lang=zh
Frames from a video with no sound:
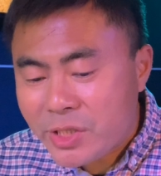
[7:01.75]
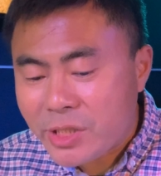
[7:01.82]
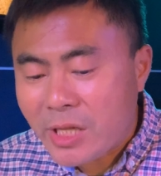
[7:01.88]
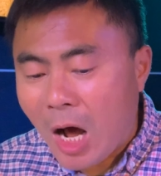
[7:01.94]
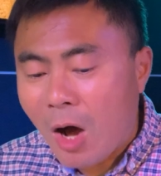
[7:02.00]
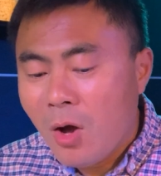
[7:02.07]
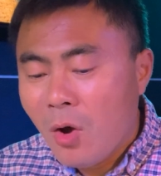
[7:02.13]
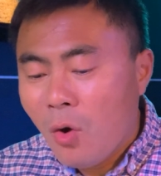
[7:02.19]
知
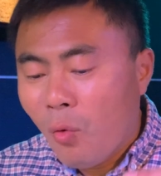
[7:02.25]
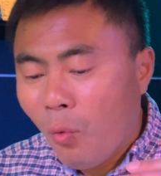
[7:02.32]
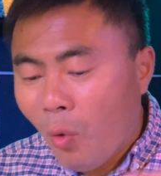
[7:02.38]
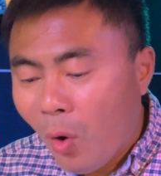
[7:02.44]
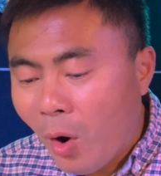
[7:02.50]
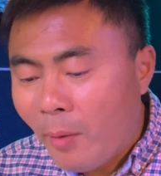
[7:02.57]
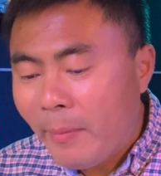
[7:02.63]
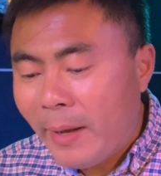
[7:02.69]
道
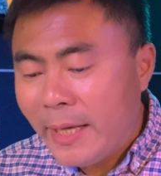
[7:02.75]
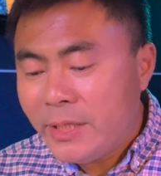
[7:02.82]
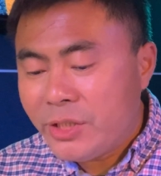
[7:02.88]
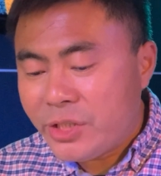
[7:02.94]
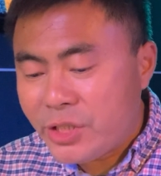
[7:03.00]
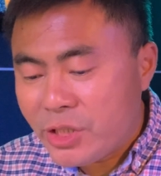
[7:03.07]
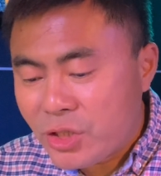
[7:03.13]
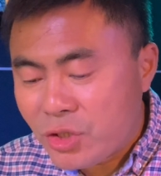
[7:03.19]
我们
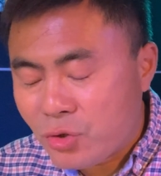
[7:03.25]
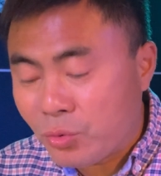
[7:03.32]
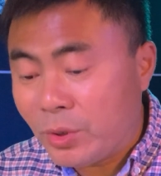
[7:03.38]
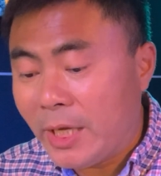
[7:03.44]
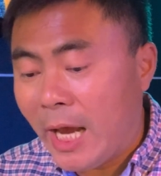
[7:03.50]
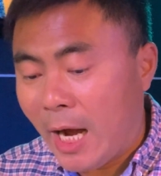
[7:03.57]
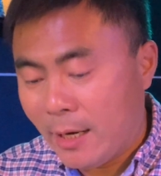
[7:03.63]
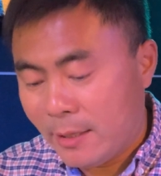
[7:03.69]
是主
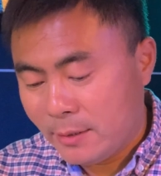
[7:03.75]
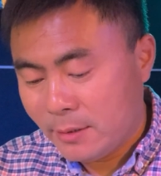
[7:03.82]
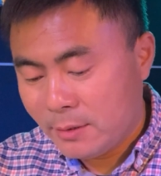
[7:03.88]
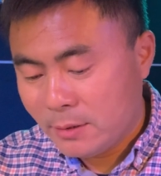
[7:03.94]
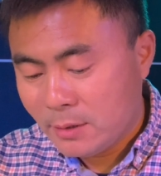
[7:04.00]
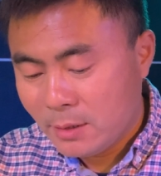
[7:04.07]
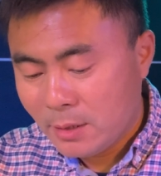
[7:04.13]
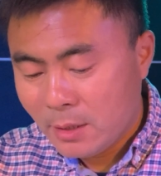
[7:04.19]
的羊？
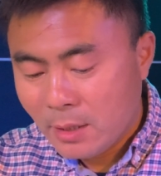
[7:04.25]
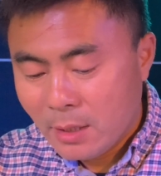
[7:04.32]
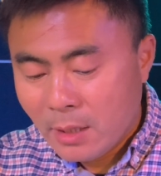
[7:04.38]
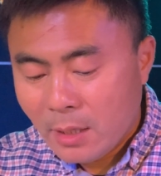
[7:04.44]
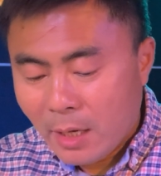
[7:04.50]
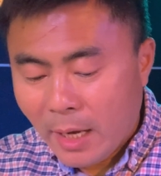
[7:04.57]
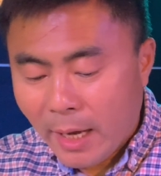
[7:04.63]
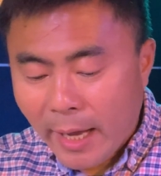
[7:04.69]

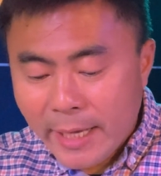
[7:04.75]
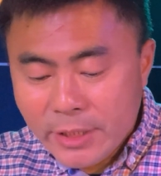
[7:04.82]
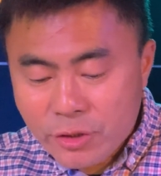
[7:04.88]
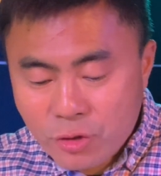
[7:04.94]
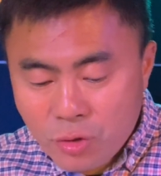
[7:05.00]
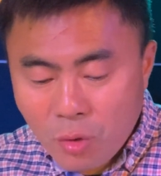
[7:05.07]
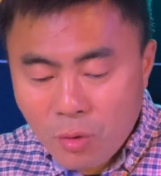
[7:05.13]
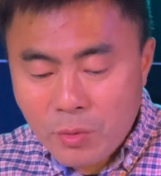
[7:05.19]

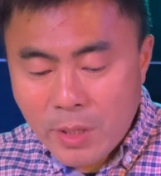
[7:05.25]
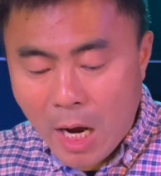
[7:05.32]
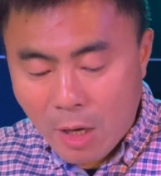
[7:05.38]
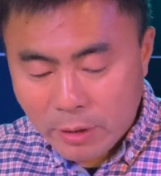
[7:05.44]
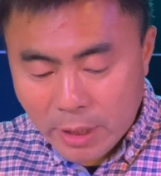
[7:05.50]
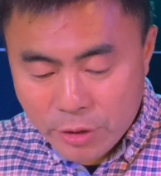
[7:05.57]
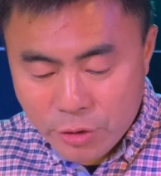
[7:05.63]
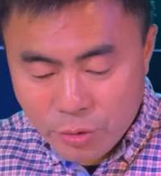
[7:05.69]
很重
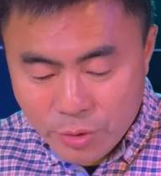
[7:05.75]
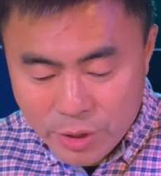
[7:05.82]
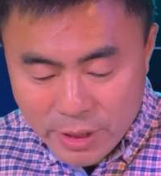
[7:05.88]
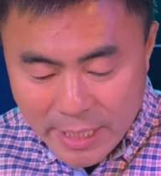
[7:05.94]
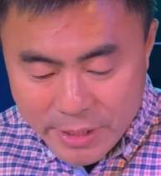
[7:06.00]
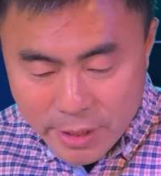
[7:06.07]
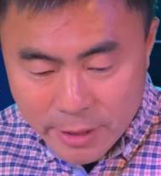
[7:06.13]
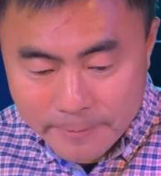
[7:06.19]
要的就是
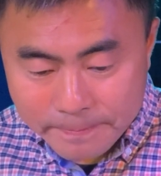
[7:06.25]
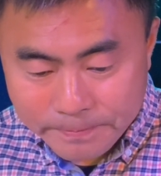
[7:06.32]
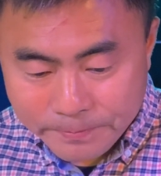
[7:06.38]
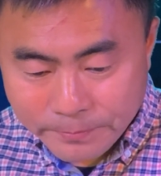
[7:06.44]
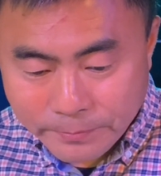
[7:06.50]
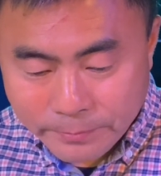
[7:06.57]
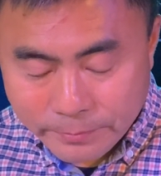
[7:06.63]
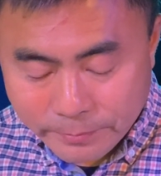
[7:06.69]
在这儿，
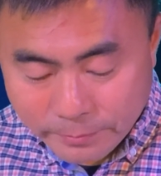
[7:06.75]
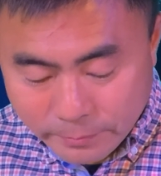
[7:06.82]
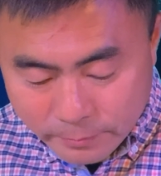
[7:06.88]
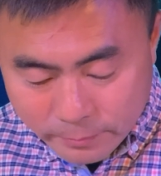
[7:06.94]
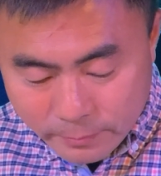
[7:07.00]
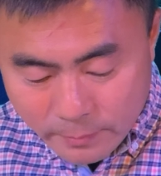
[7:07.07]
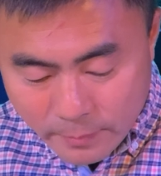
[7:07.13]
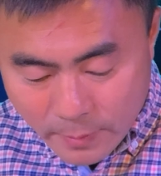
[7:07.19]

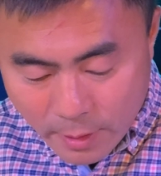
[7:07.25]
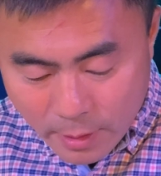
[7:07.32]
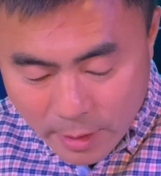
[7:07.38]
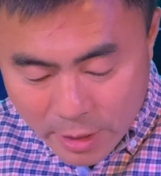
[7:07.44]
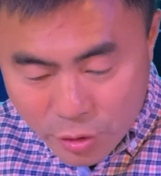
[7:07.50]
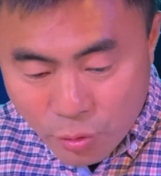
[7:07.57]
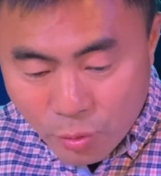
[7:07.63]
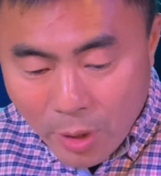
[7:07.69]

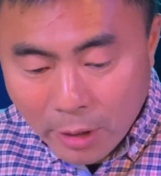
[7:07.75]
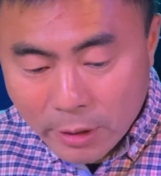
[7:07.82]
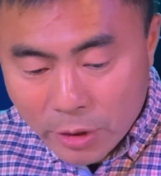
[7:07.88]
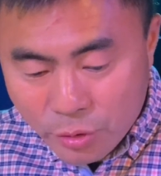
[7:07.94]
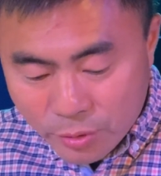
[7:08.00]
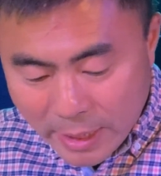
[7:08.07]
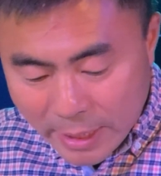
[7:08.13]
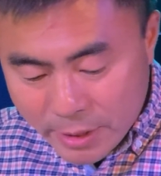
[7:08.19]
很重要的
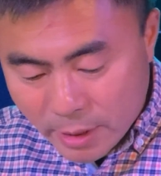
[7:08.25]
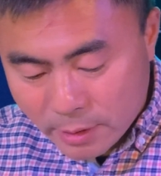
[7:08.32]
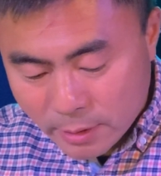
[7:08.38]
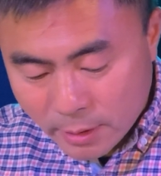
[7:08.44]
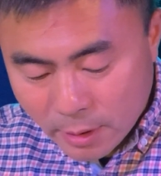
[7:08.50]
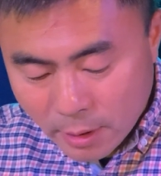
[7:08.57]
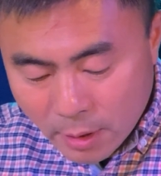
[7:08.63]
就在这儿。